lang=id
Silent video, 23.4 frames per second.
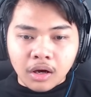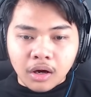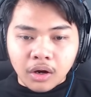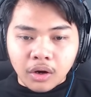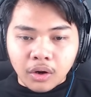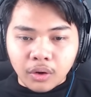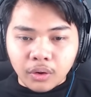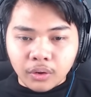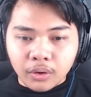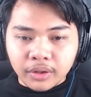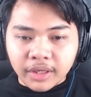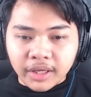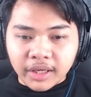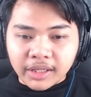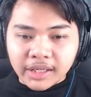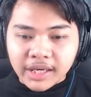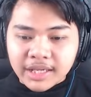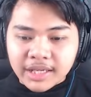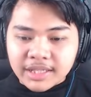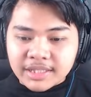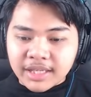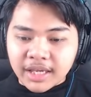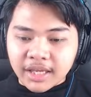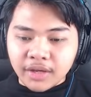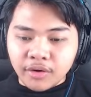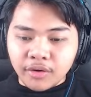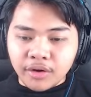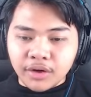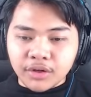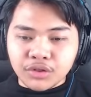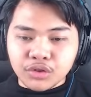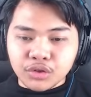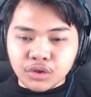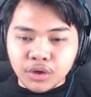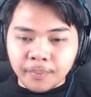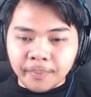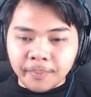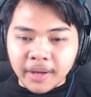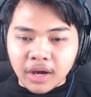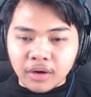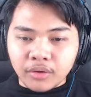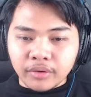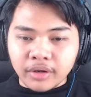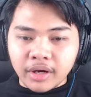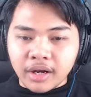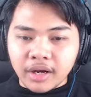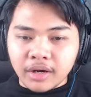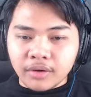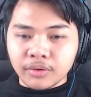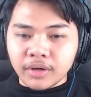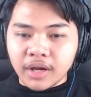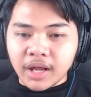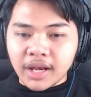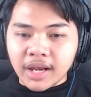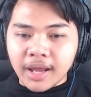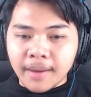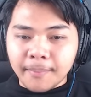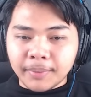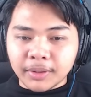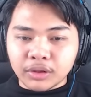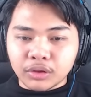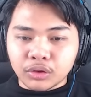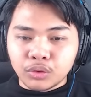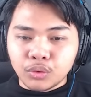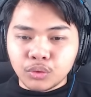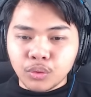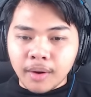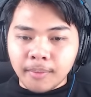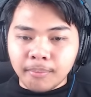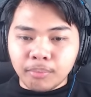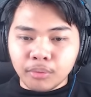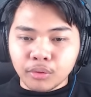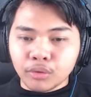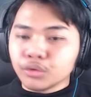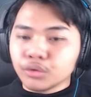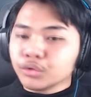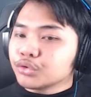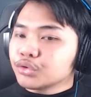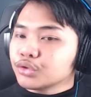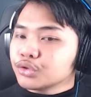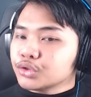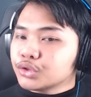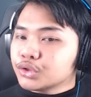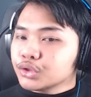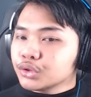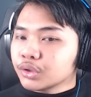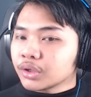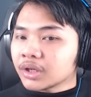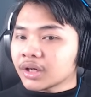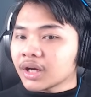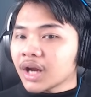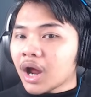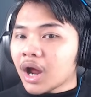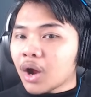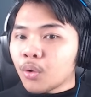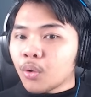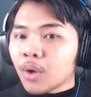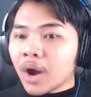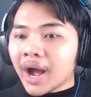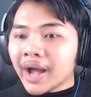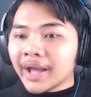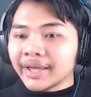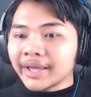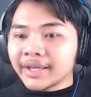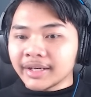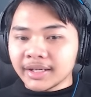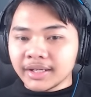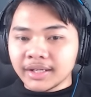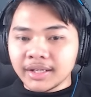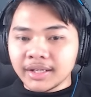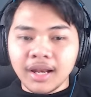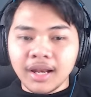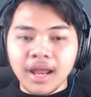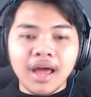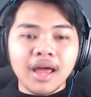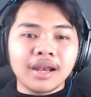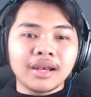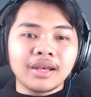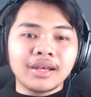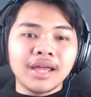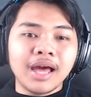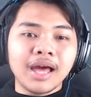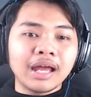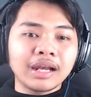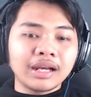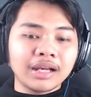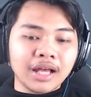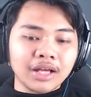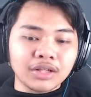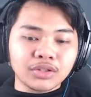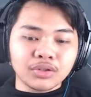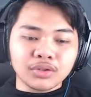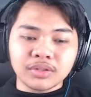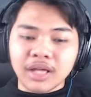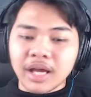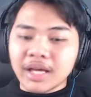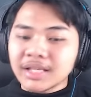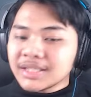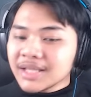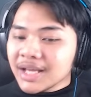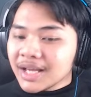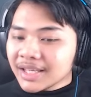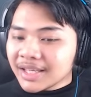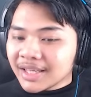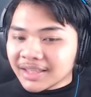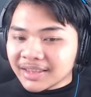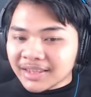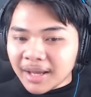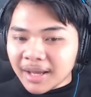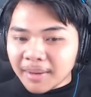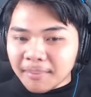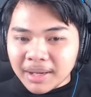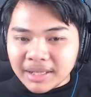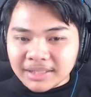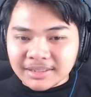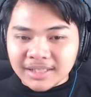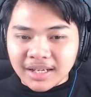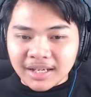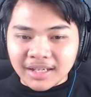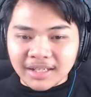Oke okay guys, kayaknya udah cukup ya aku udah dapat 27 raw iron dan langsung saja kita masak di